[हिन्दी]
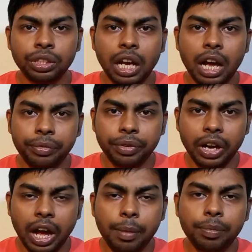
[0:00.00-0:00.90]
या
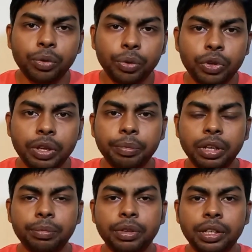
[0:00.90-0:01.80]
फिर आप लोगों के
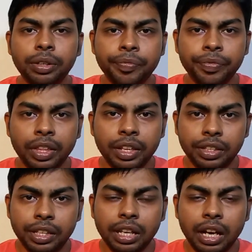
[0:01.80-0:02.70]
मन में
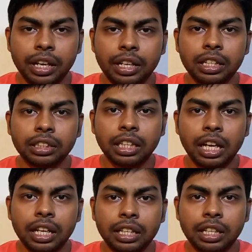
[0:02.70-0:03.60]
ये आने
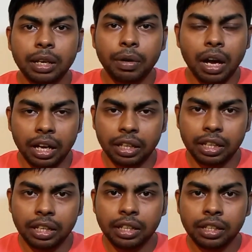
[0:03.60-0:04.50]
लगता है कि अब आगे